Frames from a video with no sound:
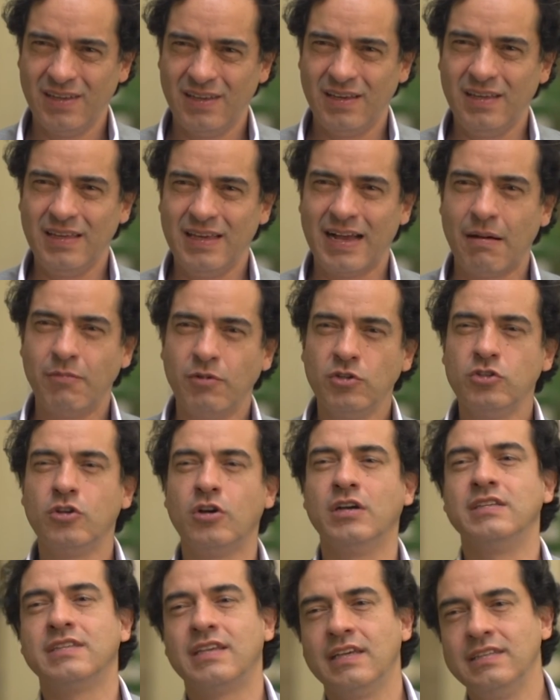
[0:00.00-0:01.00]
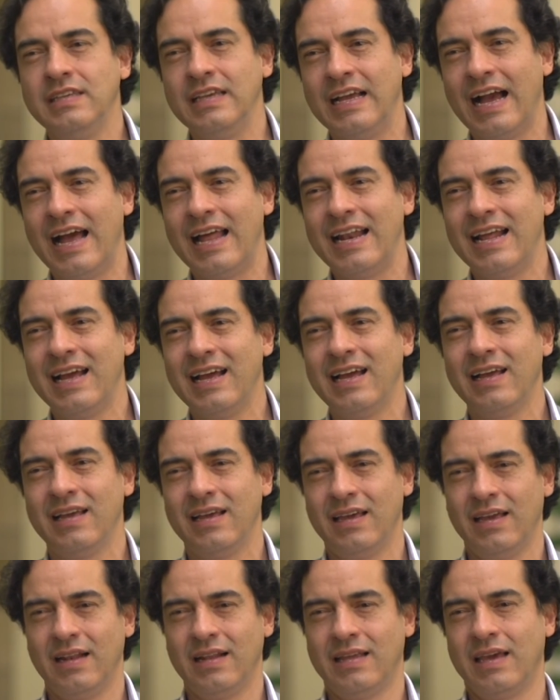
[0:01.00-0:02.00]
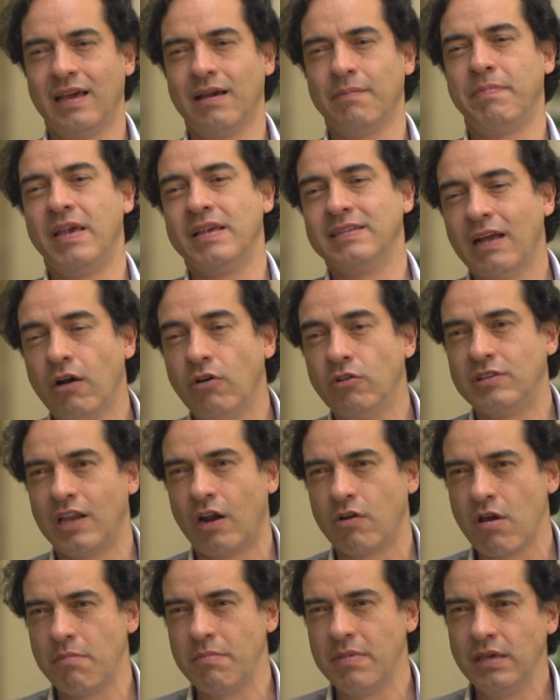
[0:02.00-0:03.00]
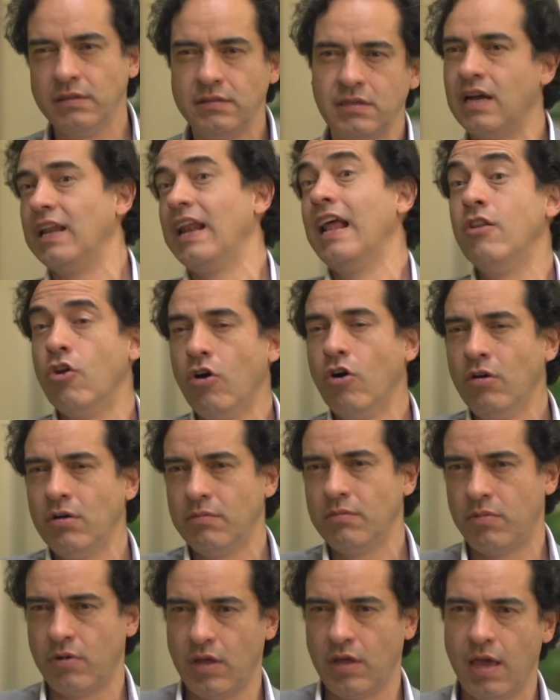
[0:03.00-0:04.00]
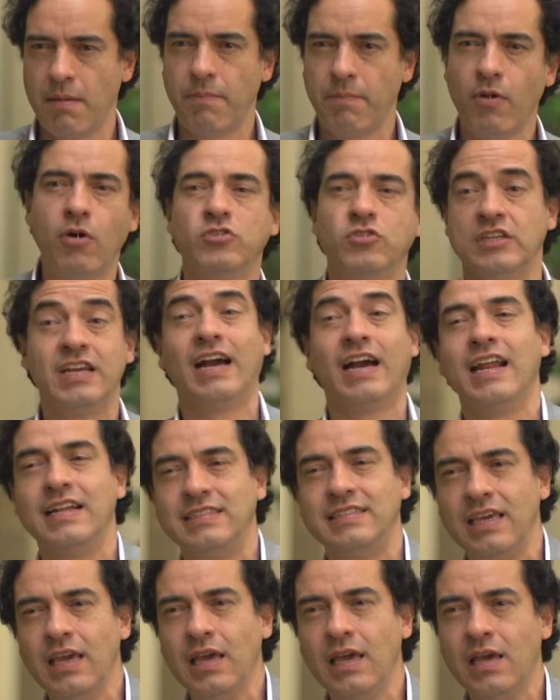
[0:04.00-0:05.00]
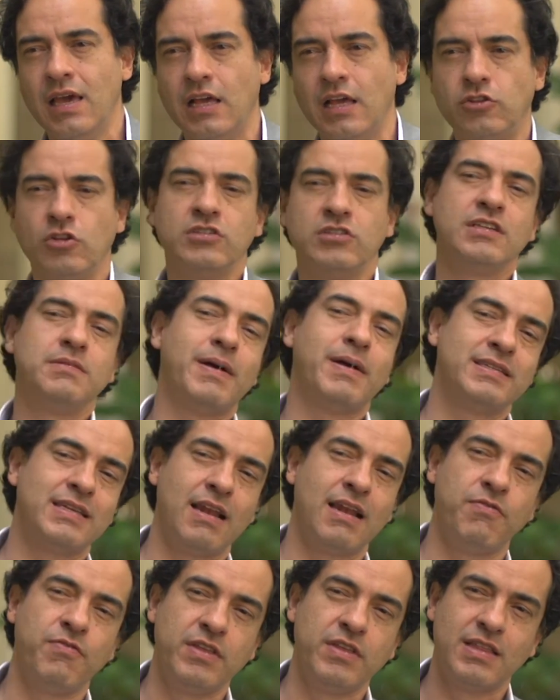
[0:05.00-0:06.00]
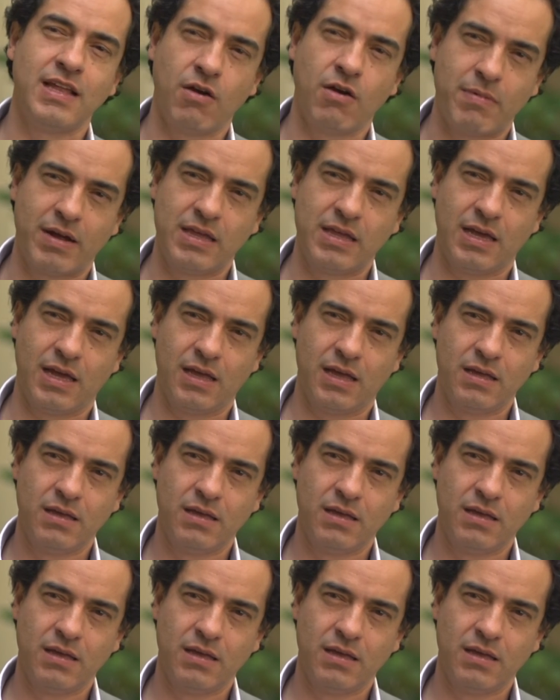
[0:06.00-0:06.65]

y digamos, no, es que si gana el que piensa contrario a mí, si gana el no, por ejemplo, o si gana el sí, entonces va a ser el fin de la humanidad.